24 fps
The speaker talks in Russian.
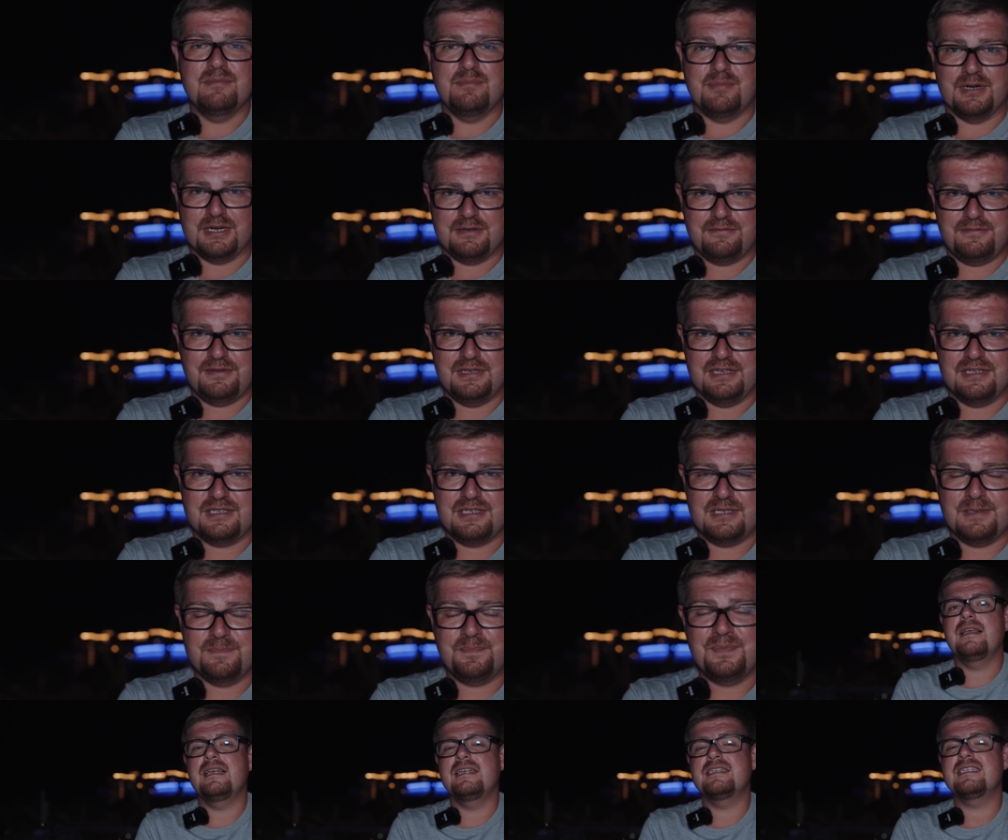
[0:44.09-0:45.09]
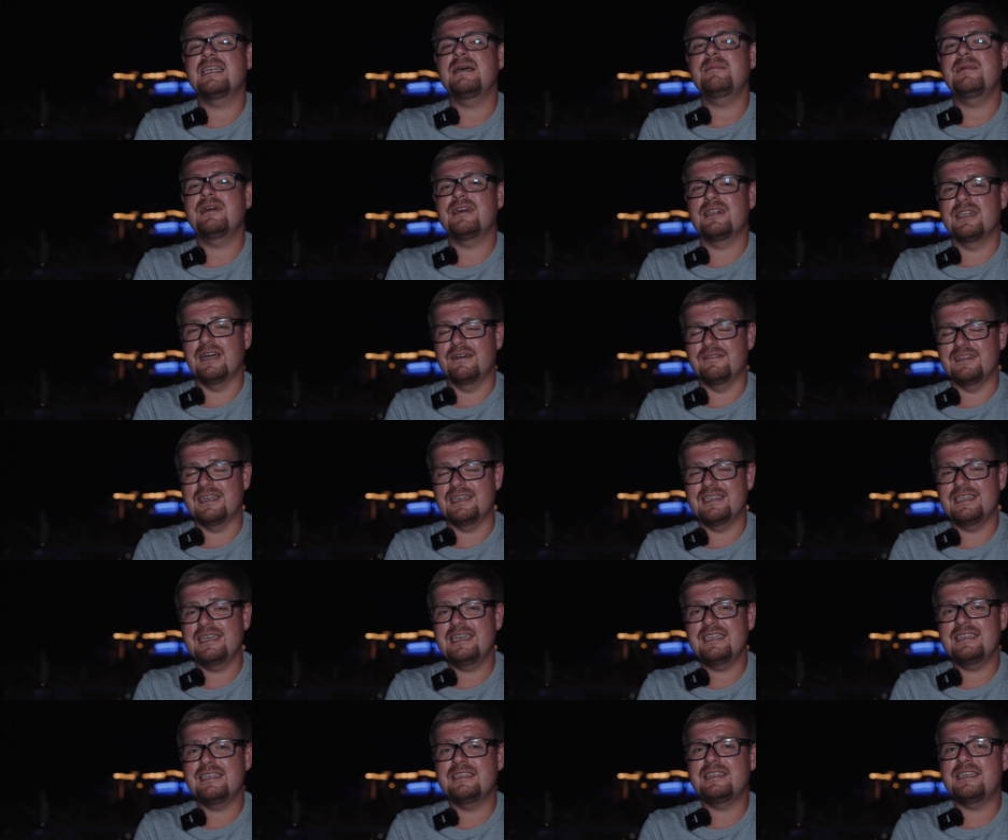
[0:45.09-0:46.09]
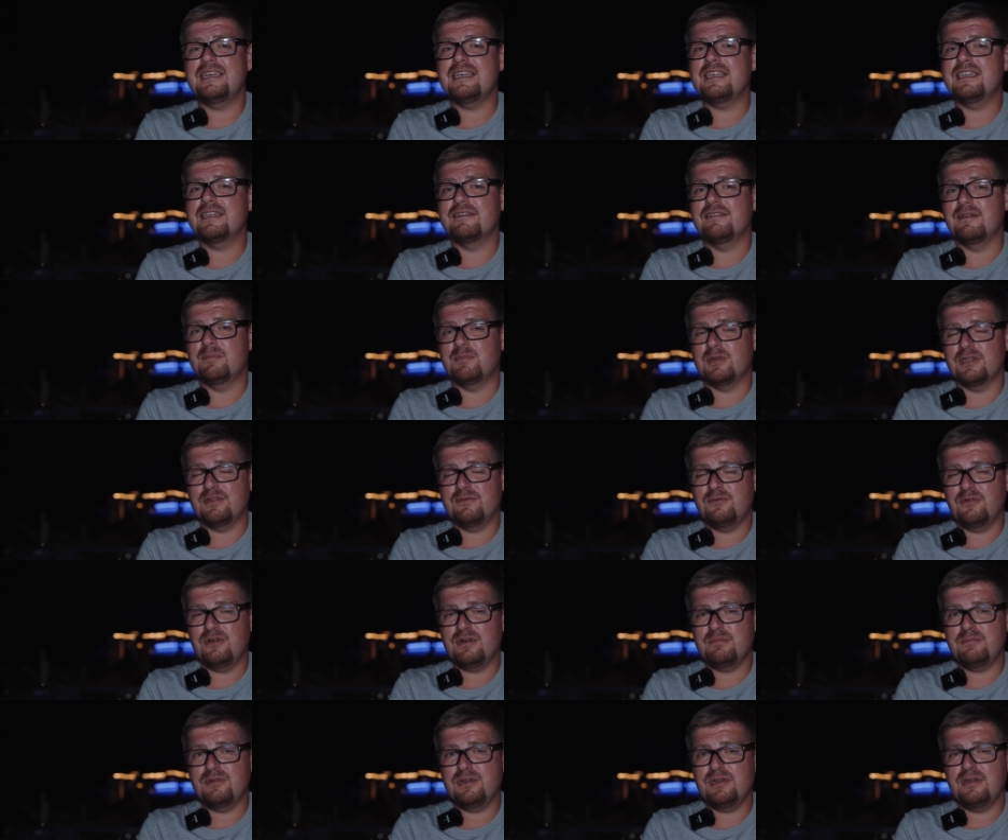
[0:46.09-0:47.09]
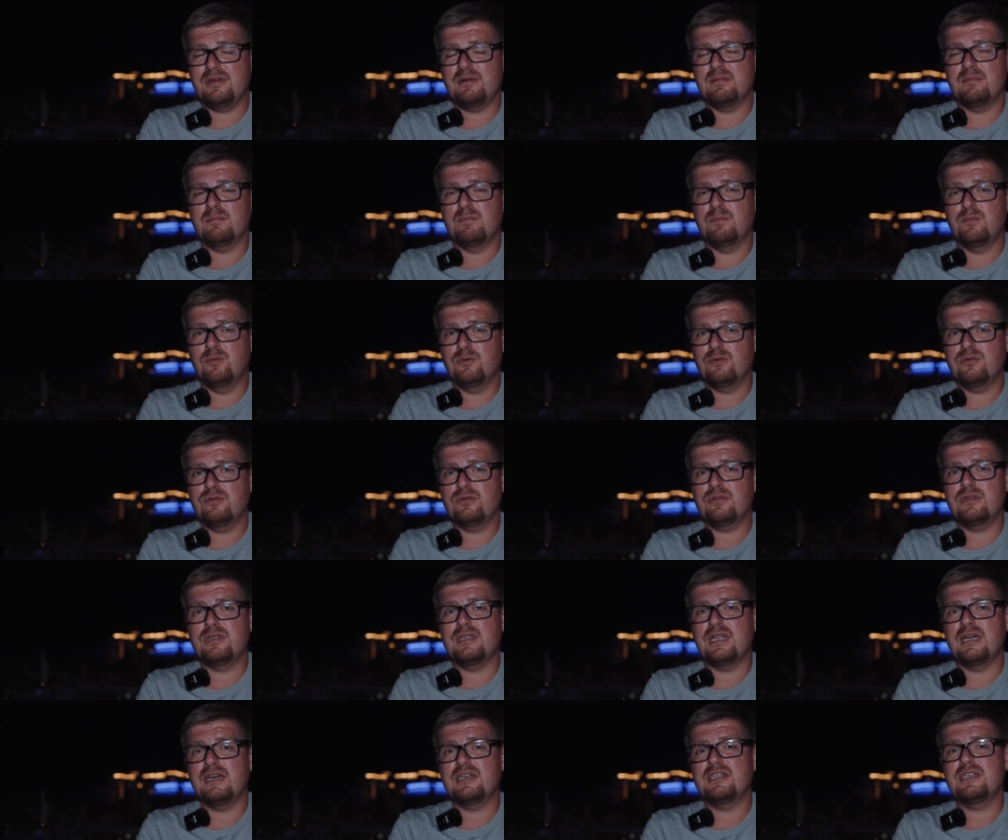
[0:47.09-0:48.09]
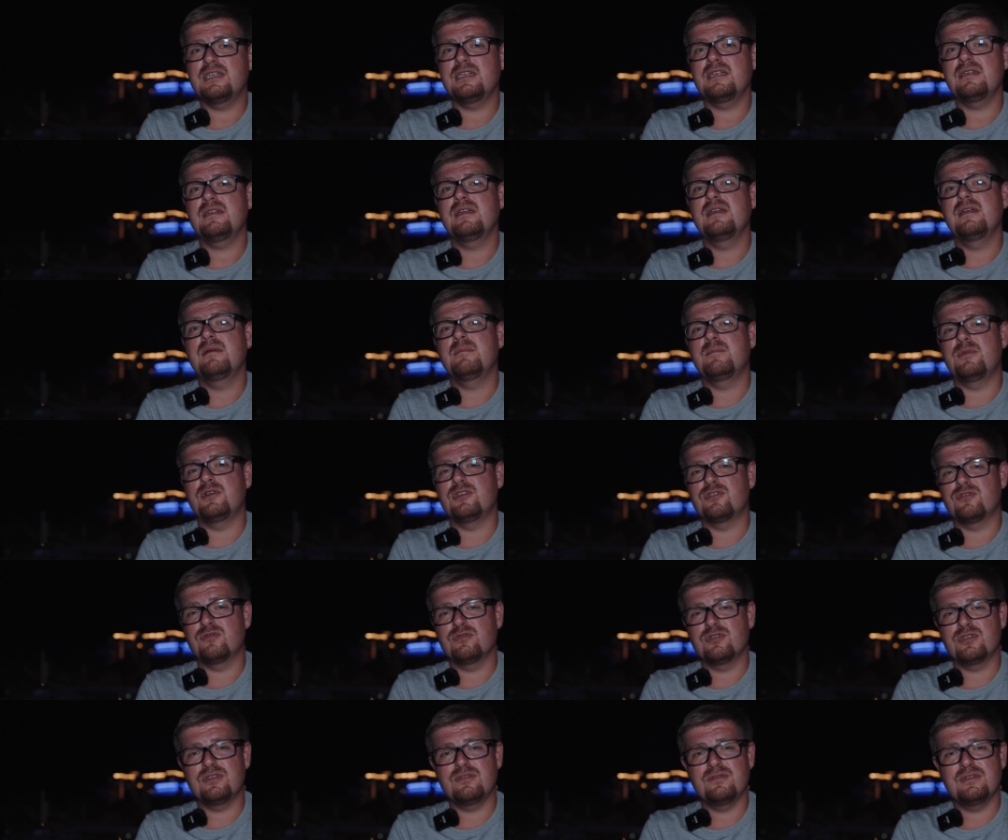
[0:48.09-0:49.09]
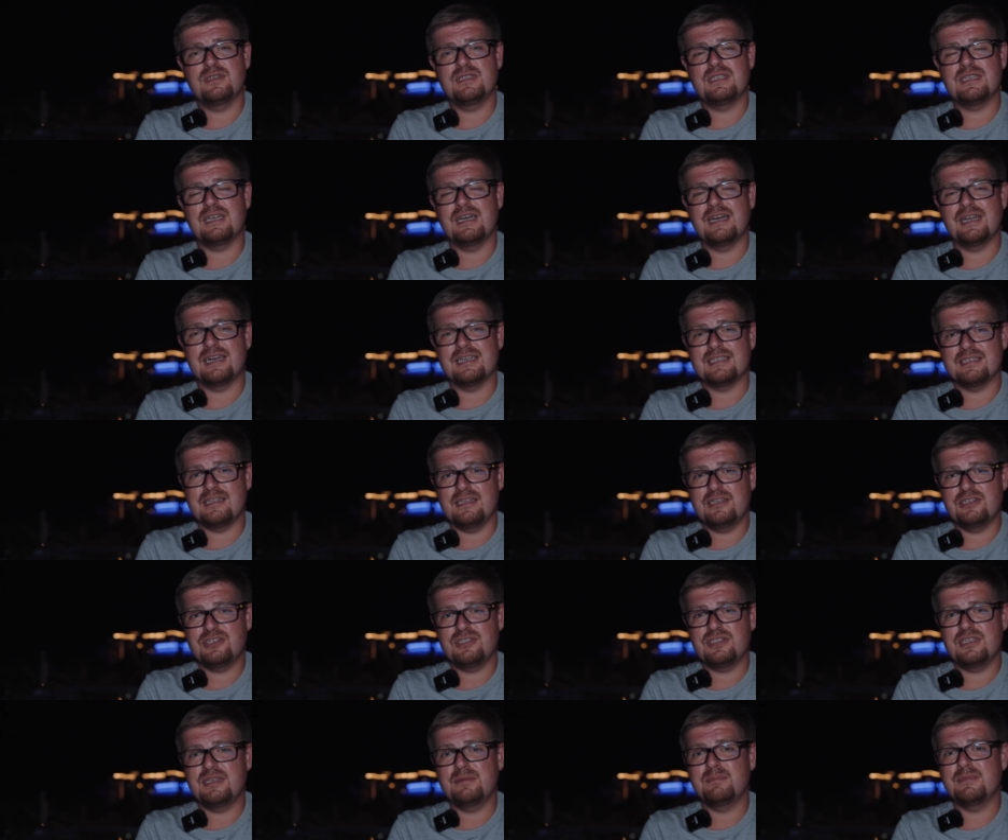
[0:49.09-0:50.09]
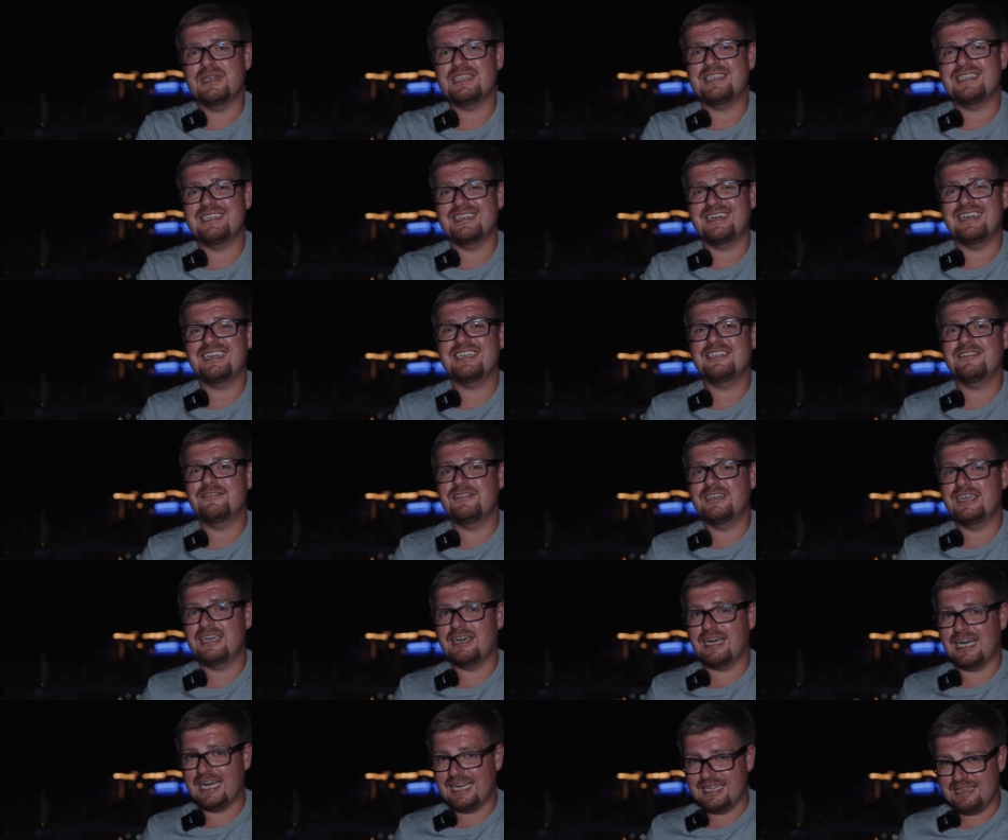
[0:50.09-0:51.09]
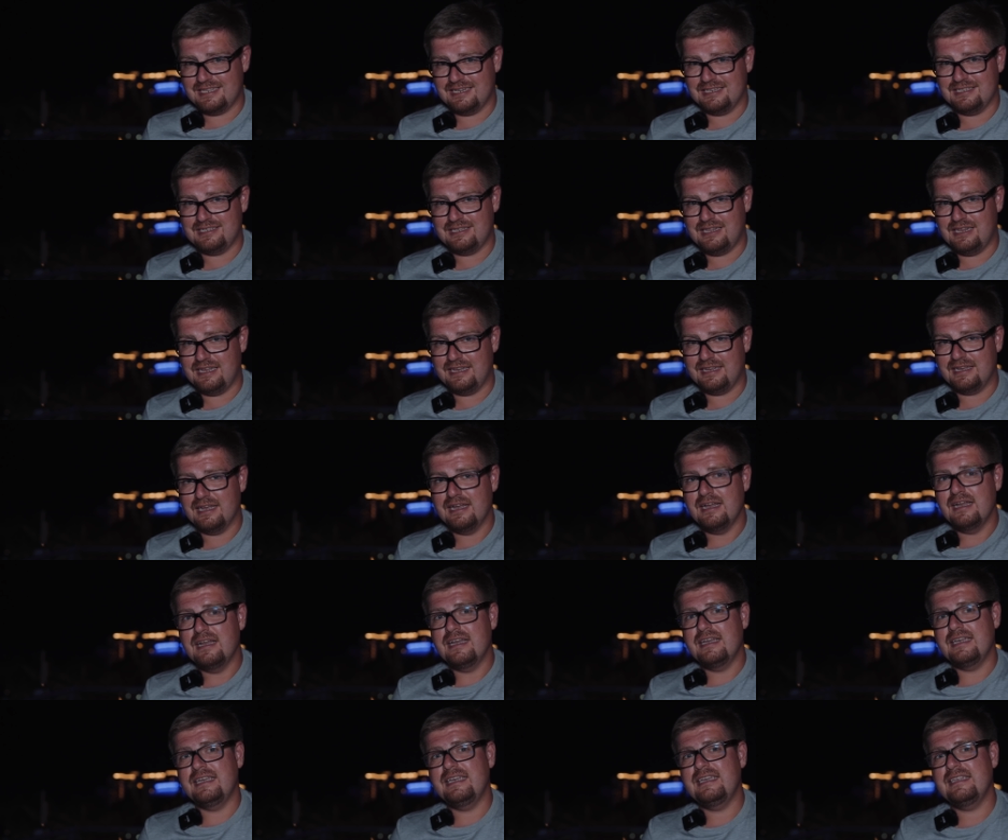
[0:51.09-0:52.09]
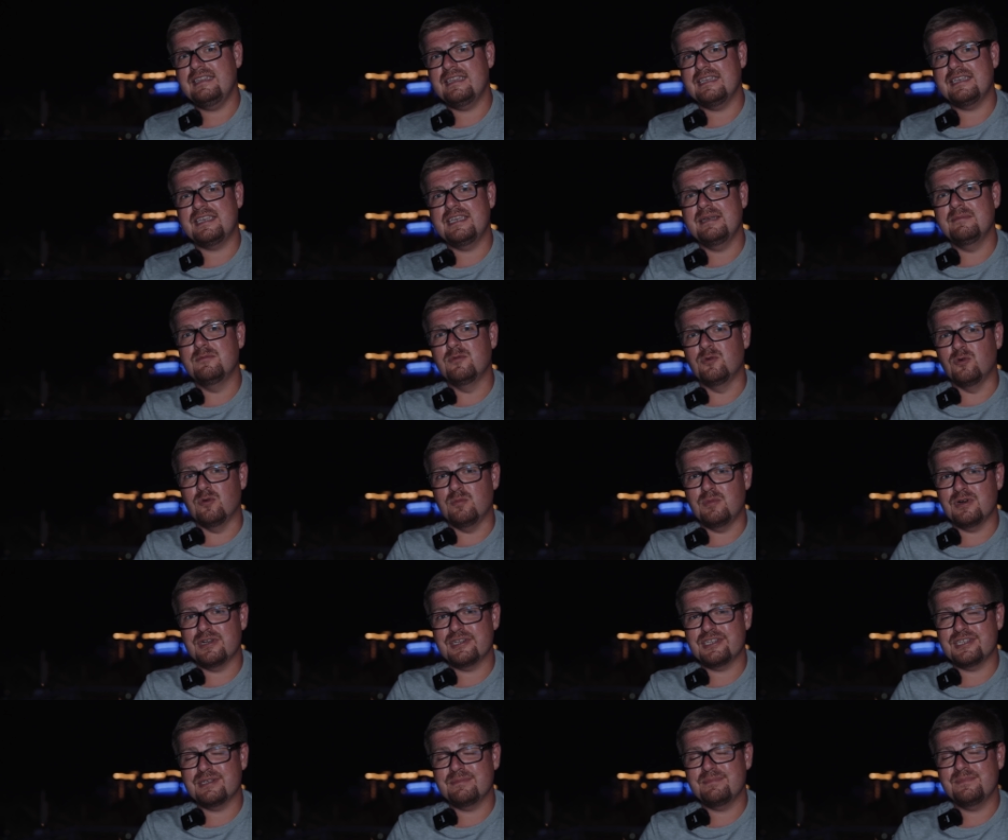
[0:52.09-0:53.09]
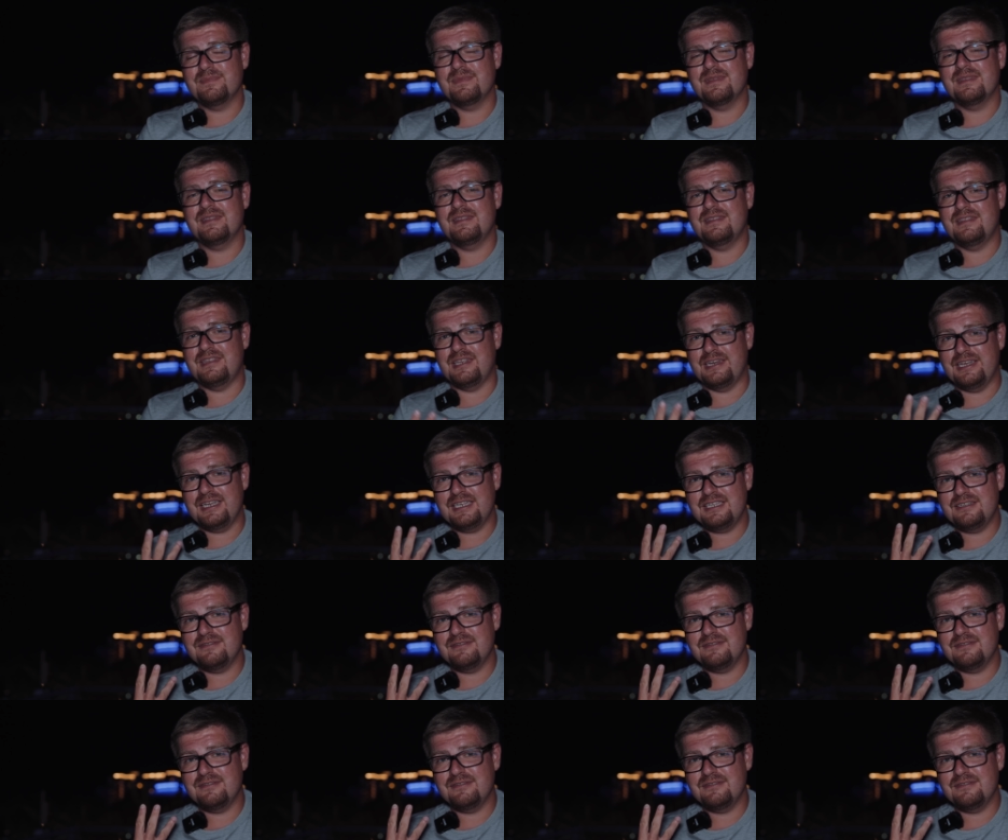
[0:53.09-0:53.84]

профессий. И самое главное, на этой тренинговой платформе будут также присутствовать различные мастера своих отраслей. И таким образом 3